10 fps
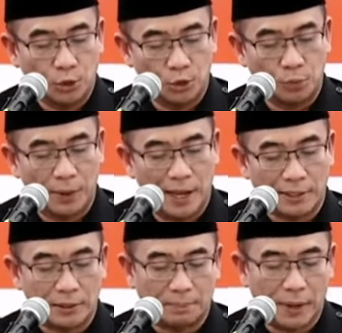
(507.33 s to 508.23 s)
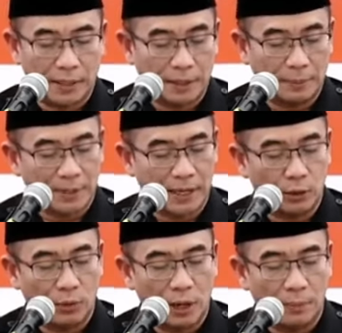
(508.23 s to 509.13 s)
17. Partai
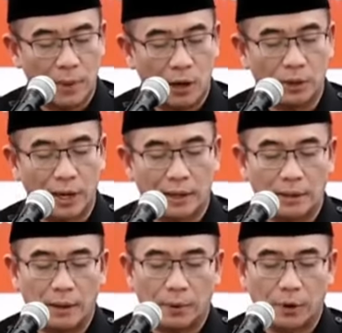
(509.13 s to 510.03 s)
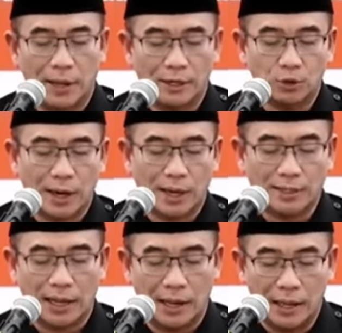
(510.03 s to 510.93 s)
Persatuan Pembangunan, perolehan
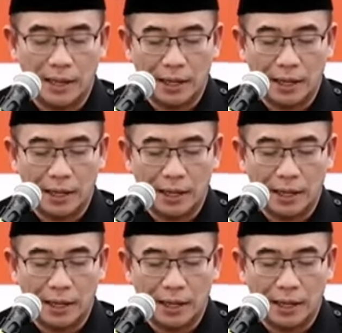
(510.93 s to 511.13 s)
suara sah